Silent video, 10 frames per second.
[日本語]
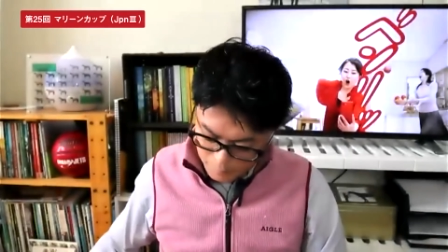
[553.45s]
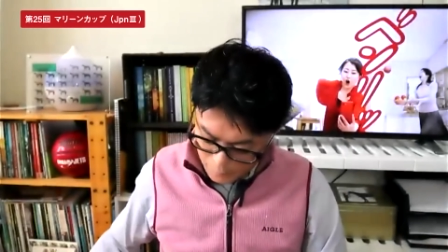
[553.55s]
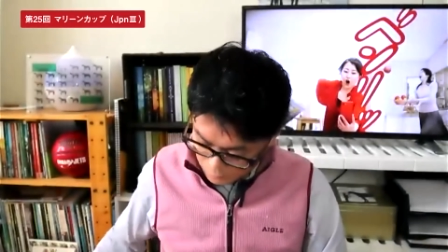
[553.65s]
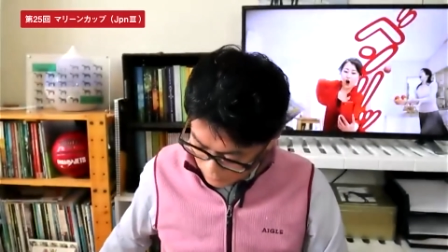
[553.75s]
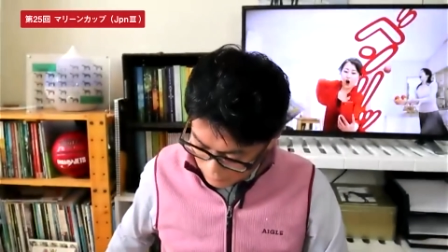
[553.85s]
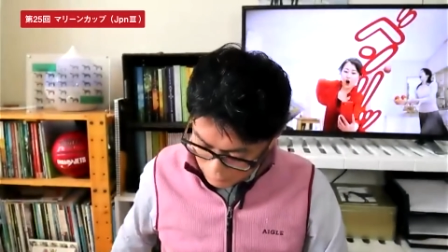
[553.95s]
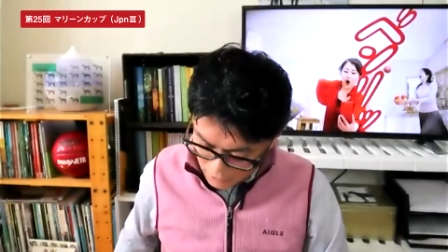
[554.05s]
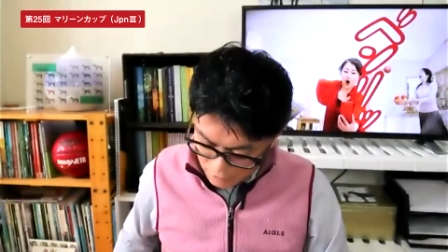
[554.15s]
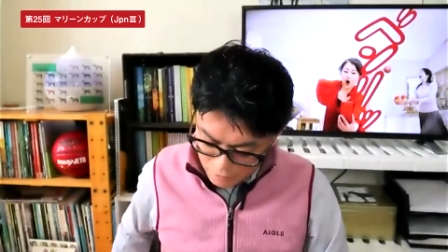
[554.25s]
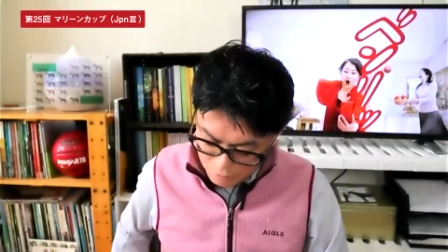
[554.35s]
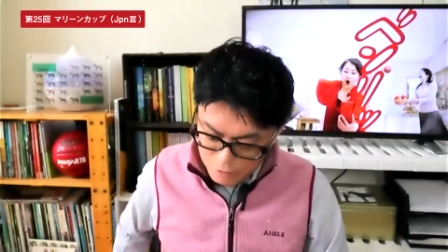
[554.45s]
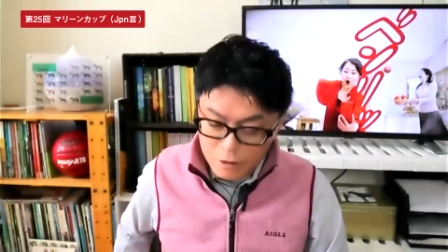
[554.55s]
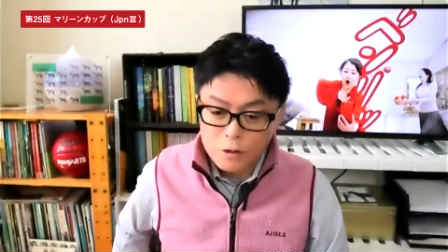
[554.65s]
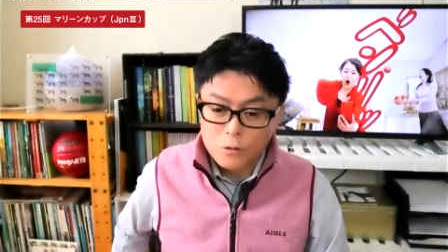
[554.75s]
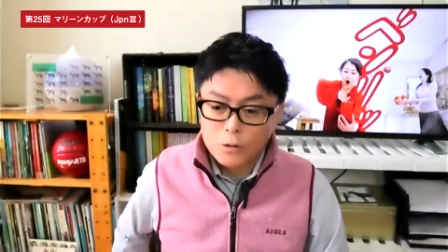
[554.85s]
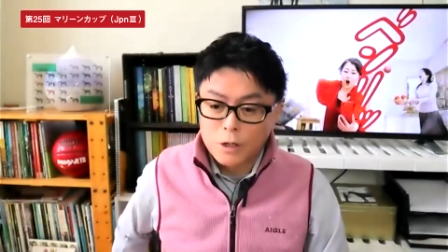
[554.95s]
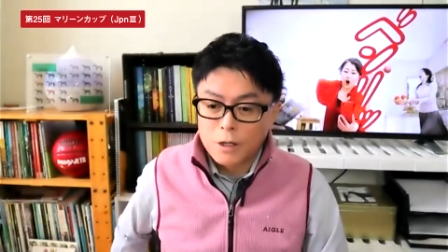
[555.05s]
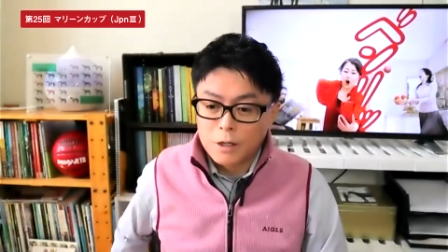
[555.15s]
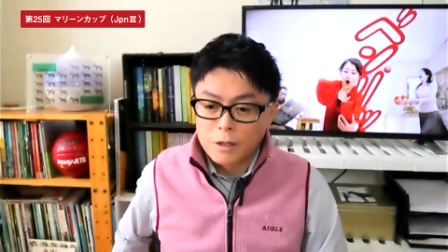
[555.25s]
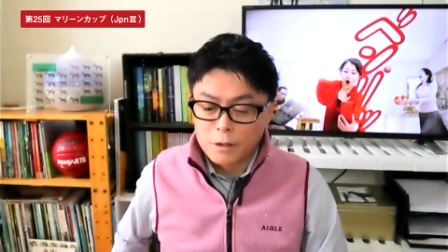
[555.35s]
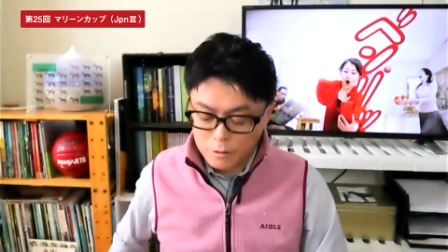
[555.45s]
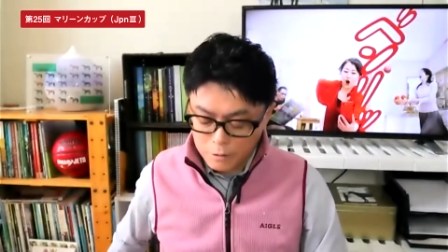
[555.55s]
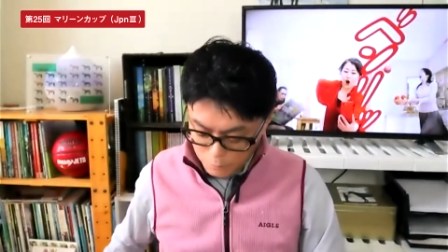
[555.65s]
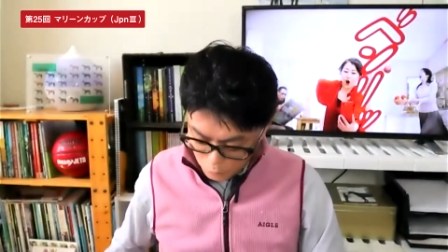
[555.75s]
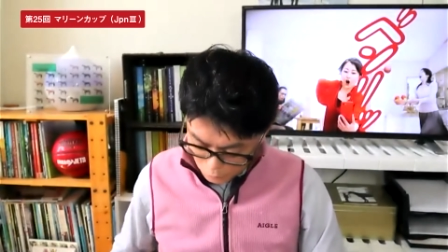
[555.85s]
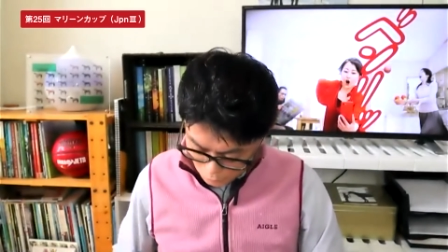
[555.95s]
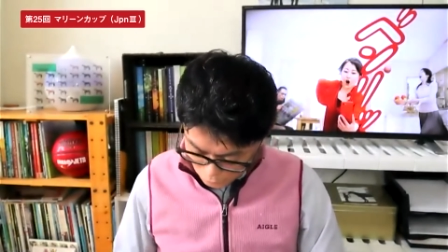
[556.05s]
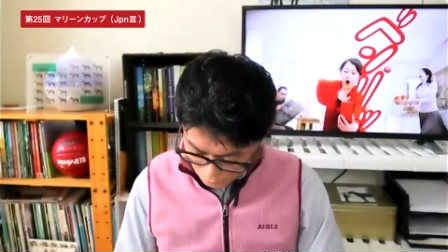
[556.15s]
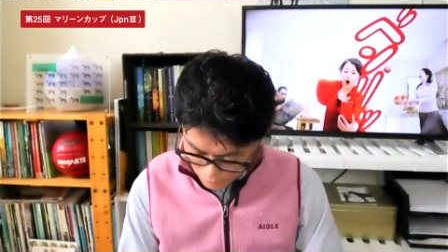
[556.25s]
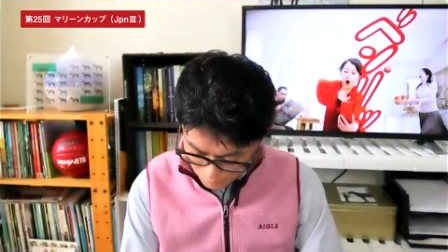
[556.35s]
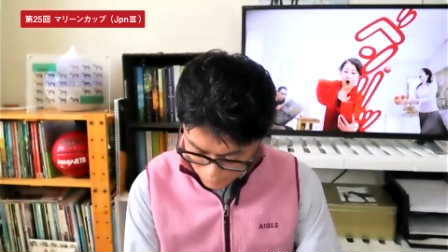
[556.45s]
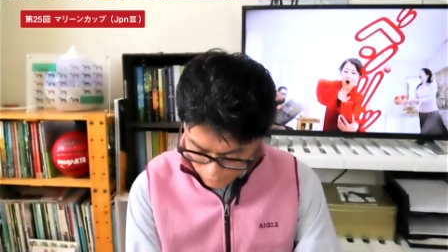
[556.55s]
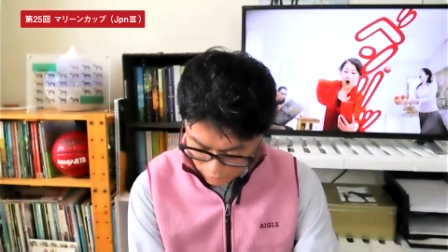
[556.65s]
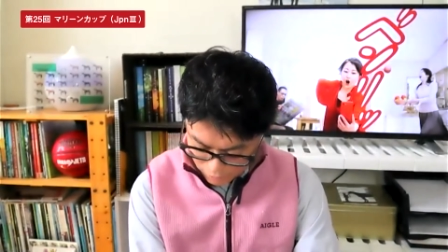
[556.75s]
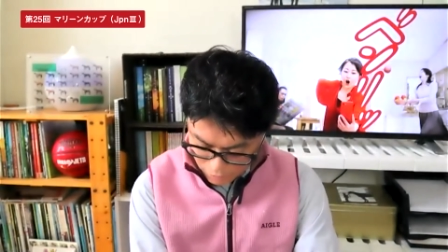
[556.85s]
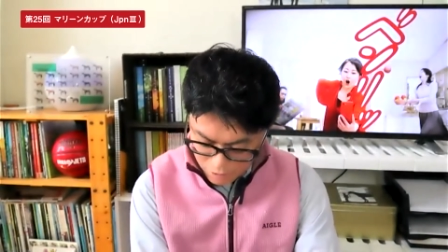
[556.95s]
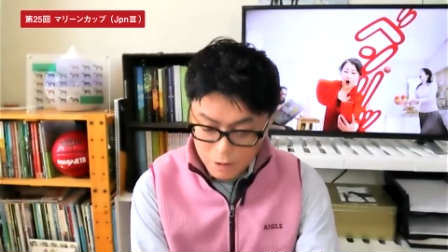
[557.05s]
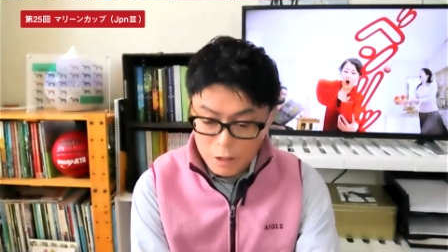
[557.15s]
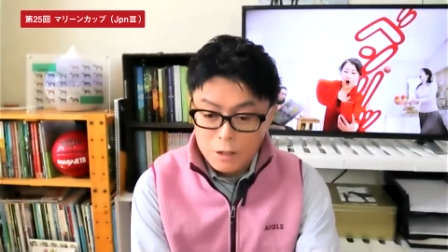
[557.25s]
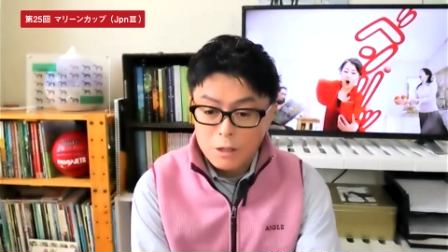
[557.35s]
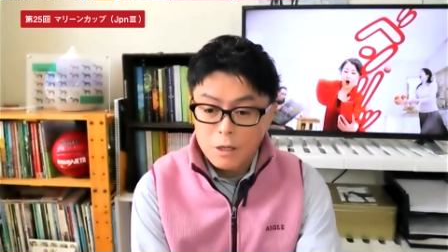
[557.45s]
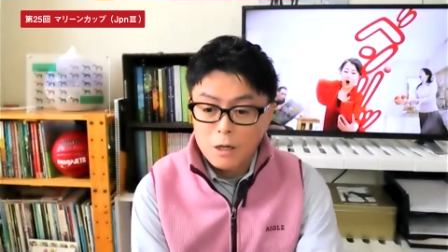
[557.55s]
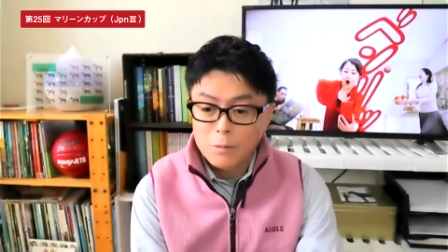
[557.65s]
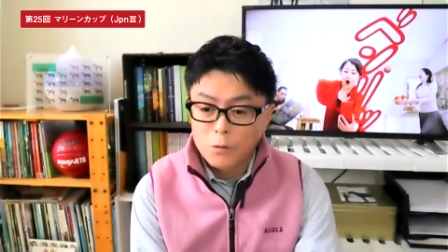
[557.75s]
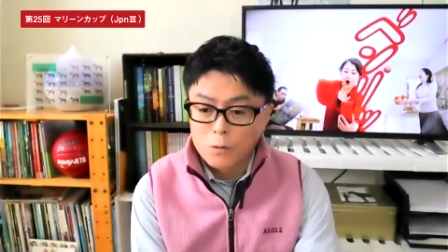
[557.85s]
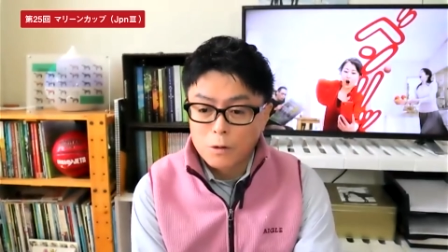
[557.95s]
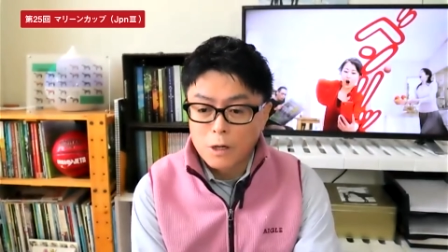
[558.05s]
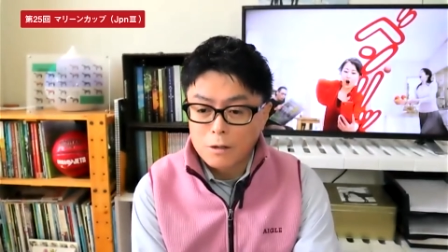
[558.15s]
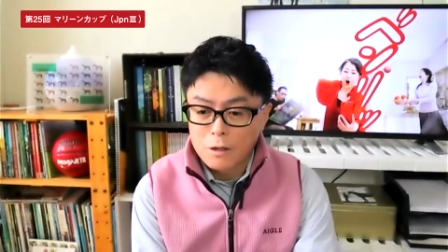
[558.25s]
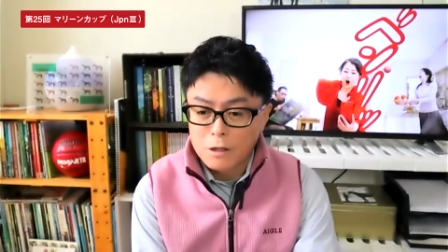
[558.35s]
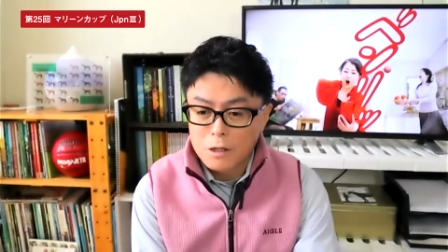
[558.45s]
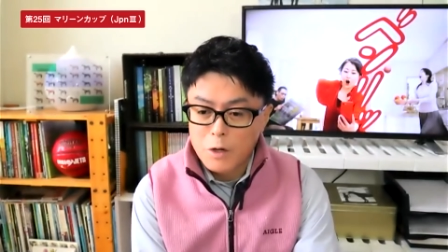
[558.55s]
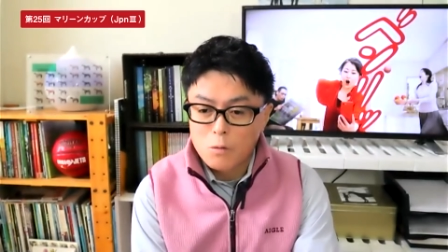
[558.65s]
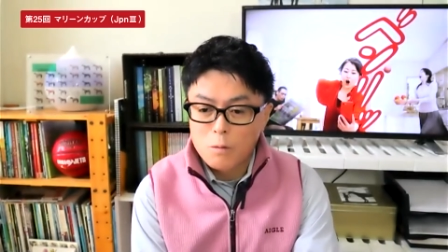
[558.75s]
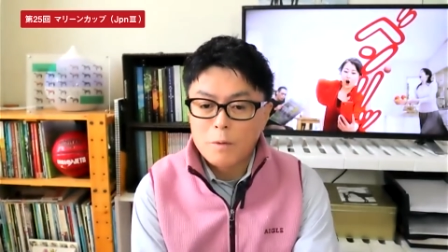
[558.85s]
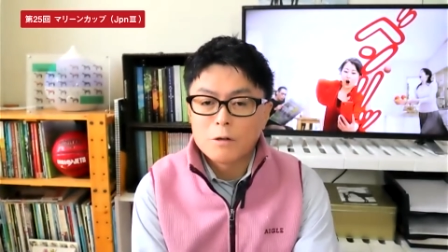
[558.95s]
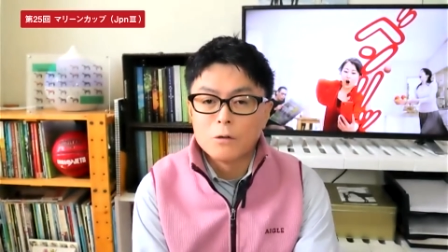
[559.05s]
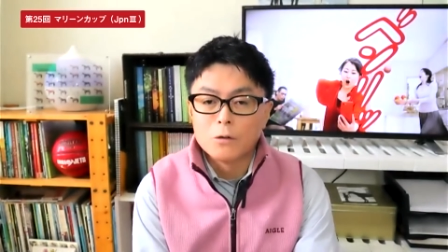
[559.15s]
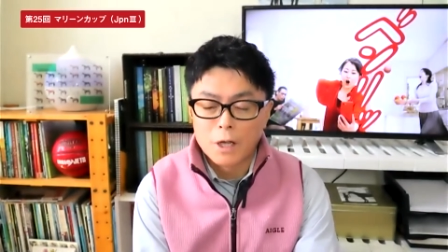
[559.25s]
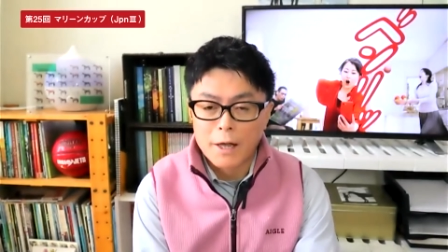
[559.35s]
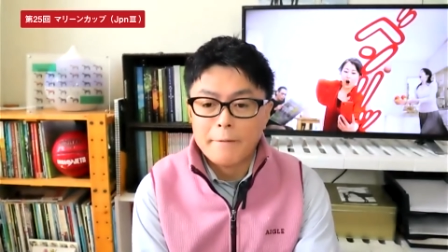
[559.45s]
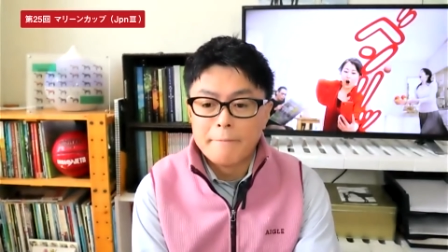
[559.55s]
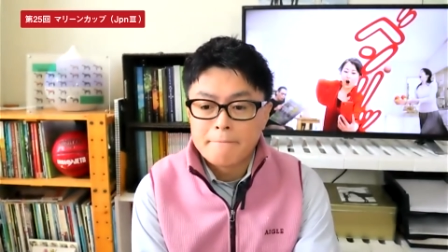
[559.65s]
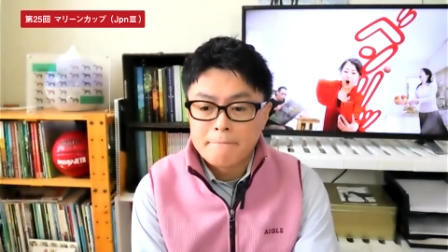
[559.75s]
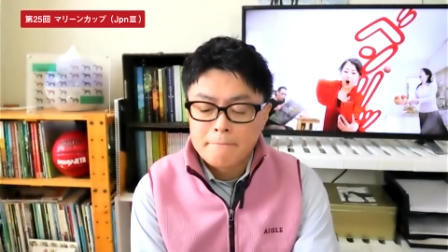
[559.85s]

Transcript: 普通ならサルサディオーネ、もうこのメンバーなら短期逃げがもう完全に見込めますので、